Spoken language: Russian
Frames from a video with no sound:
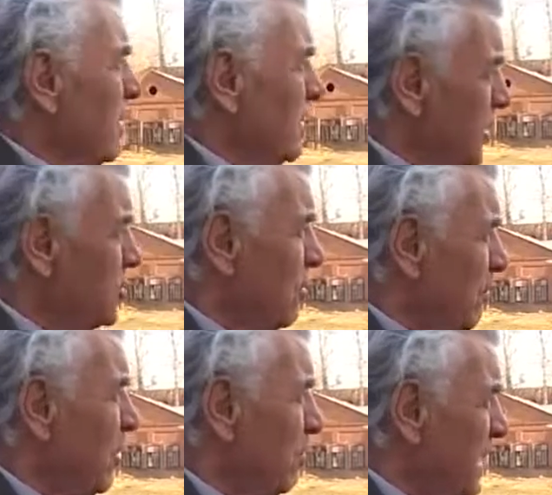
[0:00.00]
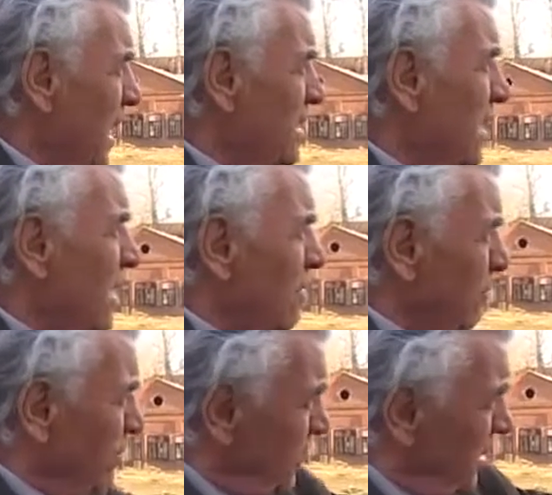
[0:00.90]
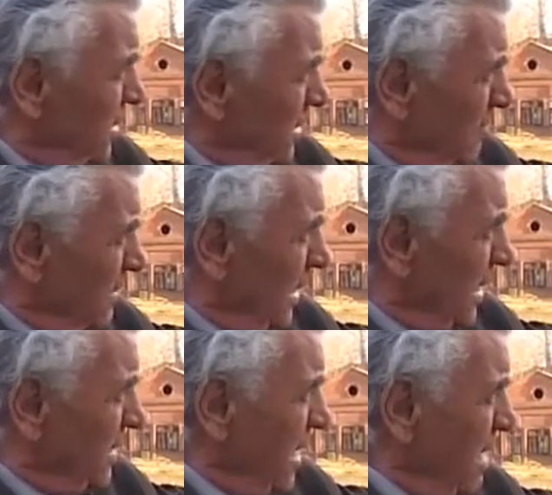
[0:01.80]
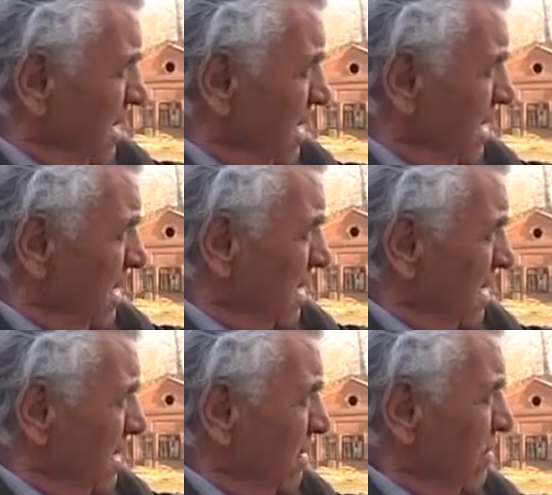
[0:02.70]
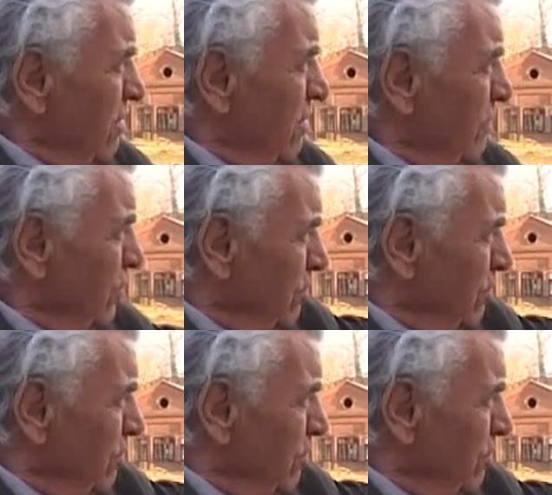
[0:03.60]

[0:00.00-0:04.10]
Лично мое мнение, вон видите там дырка, да? Вот